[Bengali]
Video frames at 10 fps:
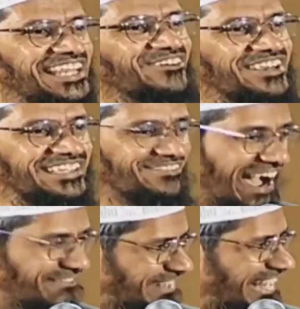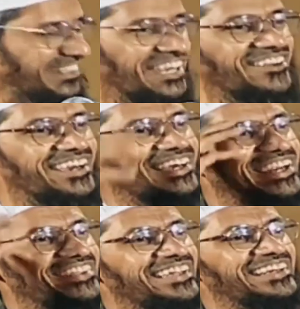বসে পড়ার পর মনে পড়লো
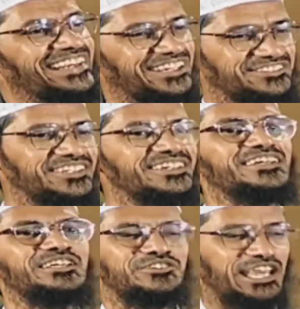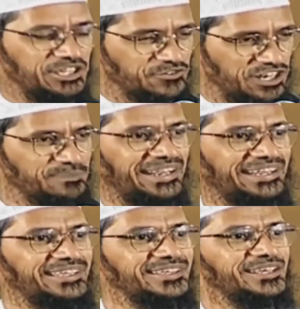ওহো উত্তরটা দেওয়া হয়নি এবার আপনার
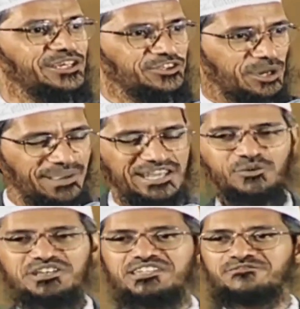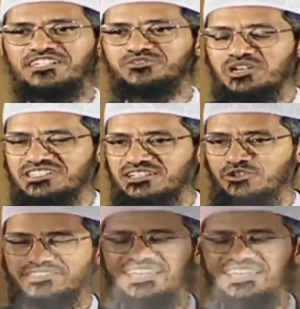উত্তরটা দেই আপনি প্রথমে যে প্রশ্নটা করেছেন